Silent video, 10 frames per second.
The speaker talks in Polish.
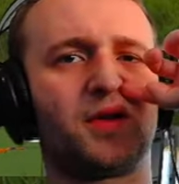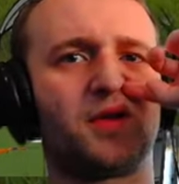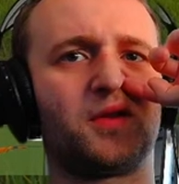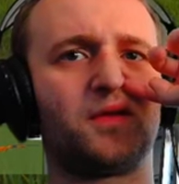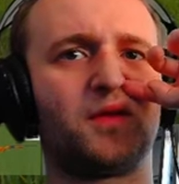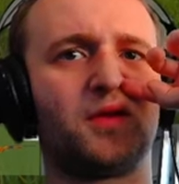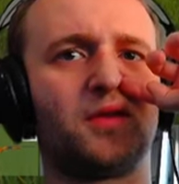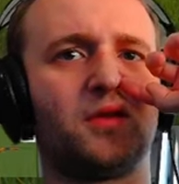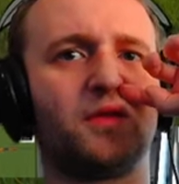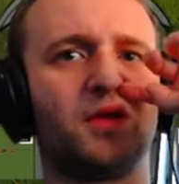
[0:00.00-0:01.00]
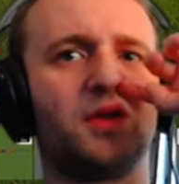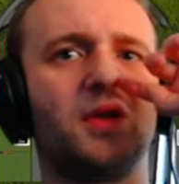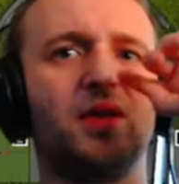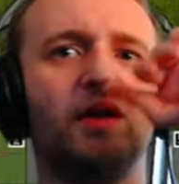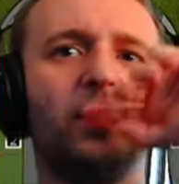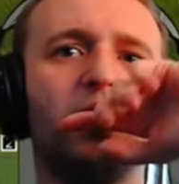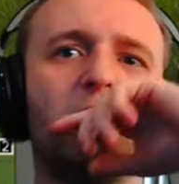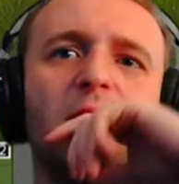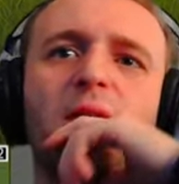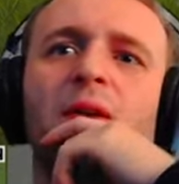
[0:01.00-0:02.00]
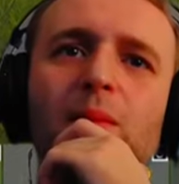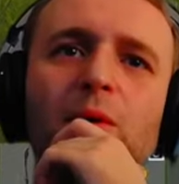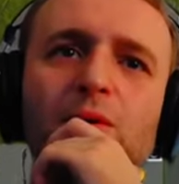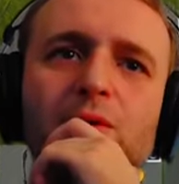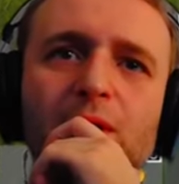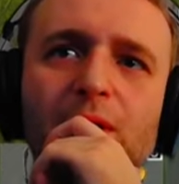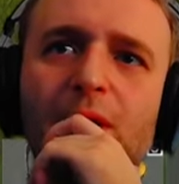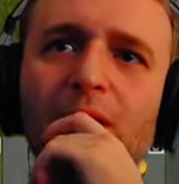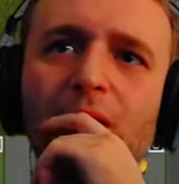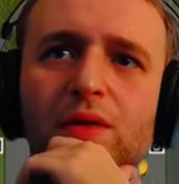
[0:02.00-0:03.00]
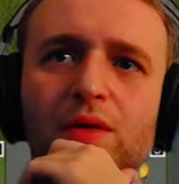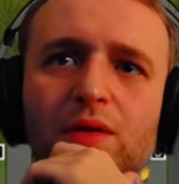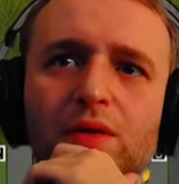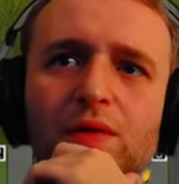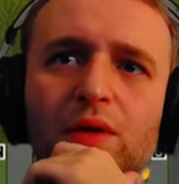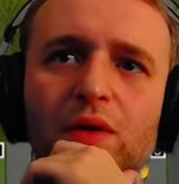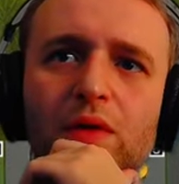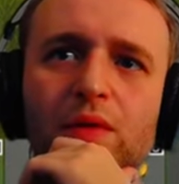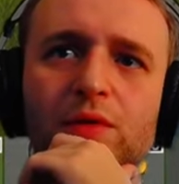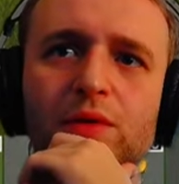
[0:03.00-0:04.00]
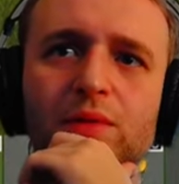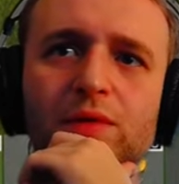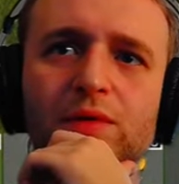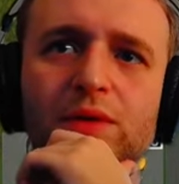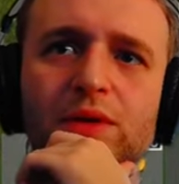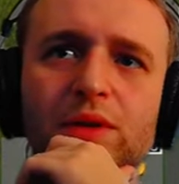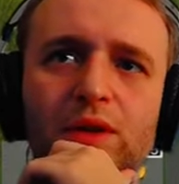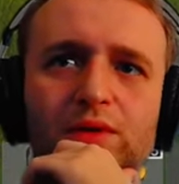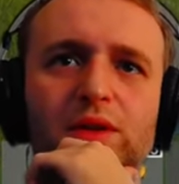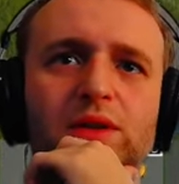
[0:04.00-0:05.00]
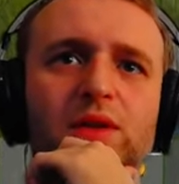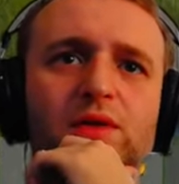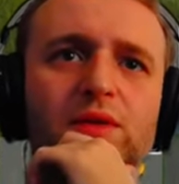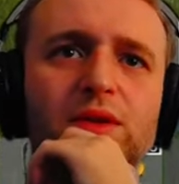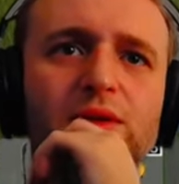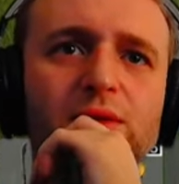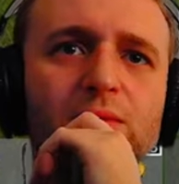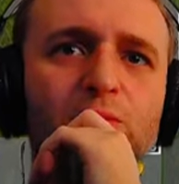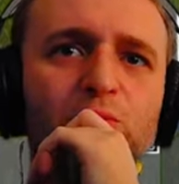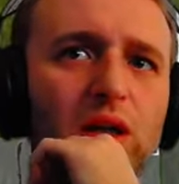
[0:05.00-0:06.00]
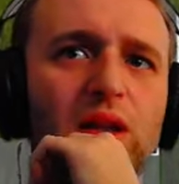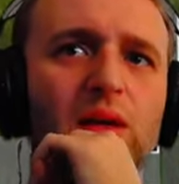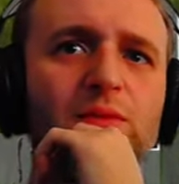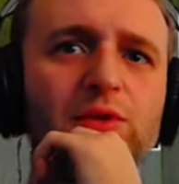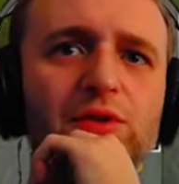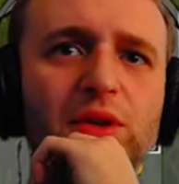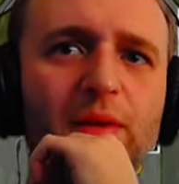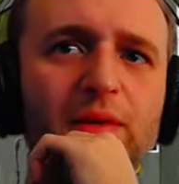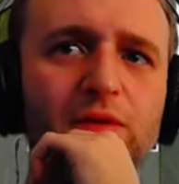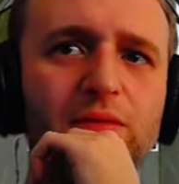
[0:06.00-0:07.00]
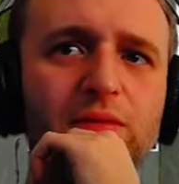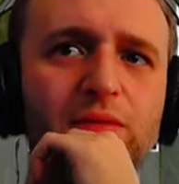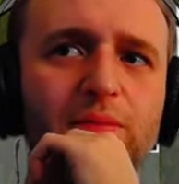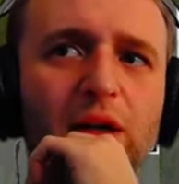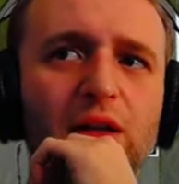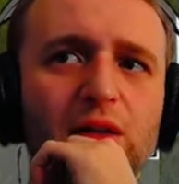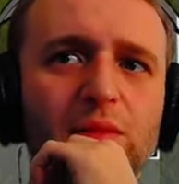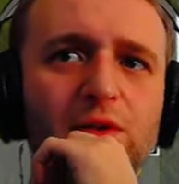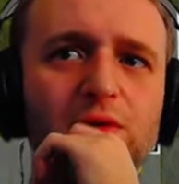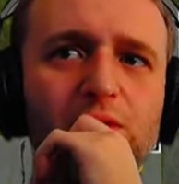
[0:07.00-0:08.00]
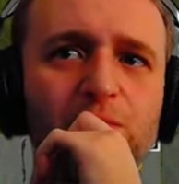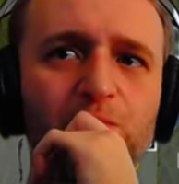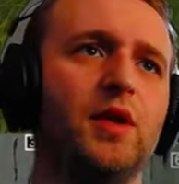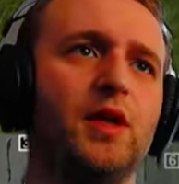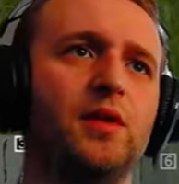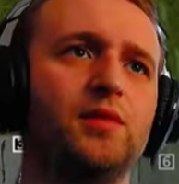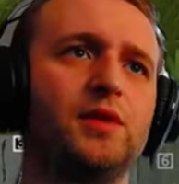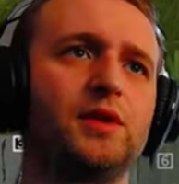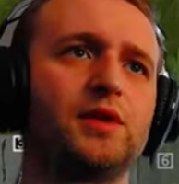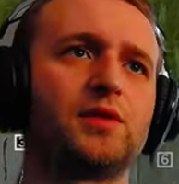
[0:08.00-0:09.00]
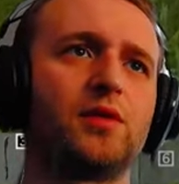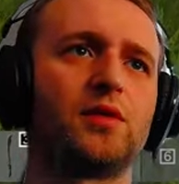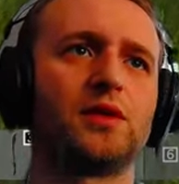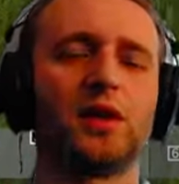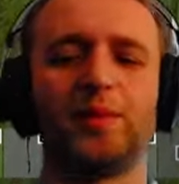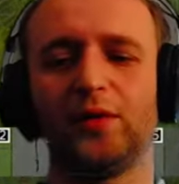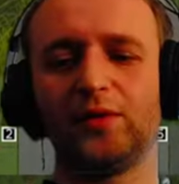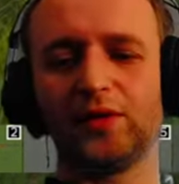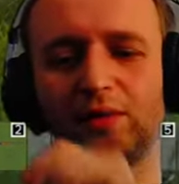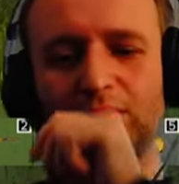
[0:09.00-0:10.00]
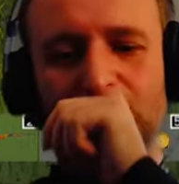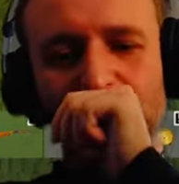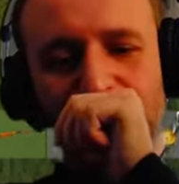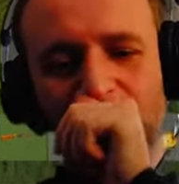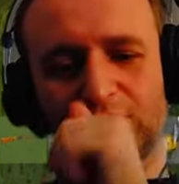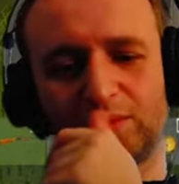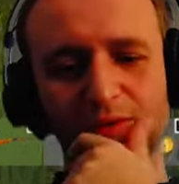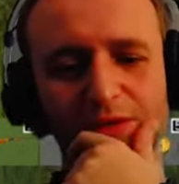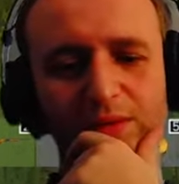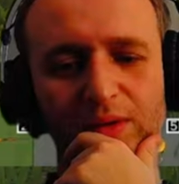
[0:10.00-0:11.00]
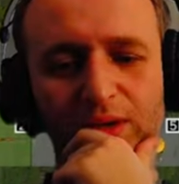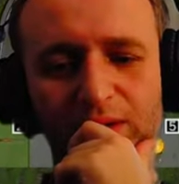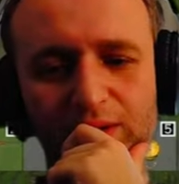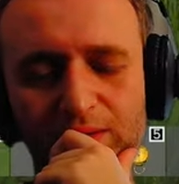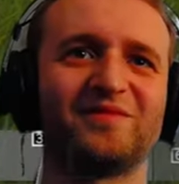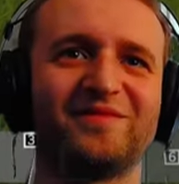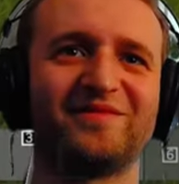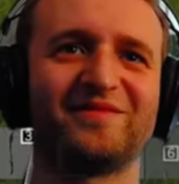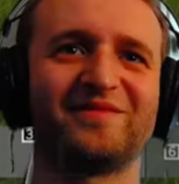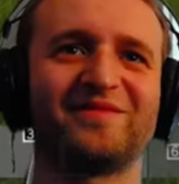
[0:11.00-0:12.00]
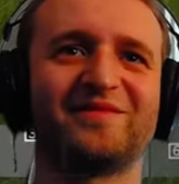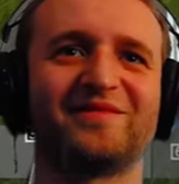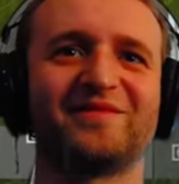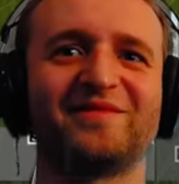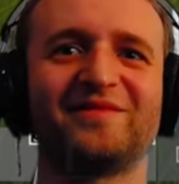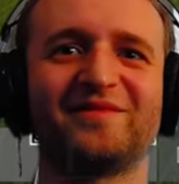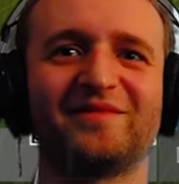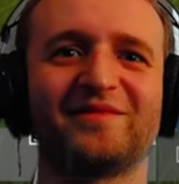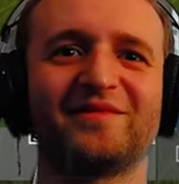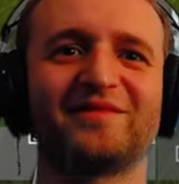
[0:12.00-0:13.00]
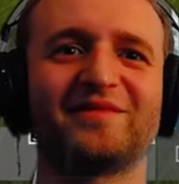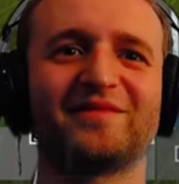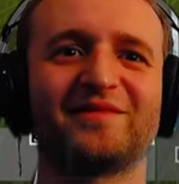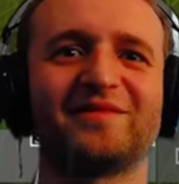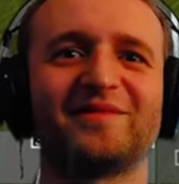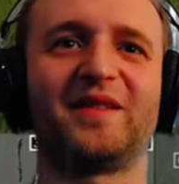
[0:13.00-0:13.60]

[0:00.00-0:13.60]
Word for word: Ścieżki dźwiękowe, ty, a może ścieżki dźwiękowe muszą być wszystkie, nie no, zaznaczone są. Jak dla mnie to się naprawdę w pale nie mieści. Palam Discord na pełnej, żeby Discord było słychać. A mm, tu mm, siedzi. Mm.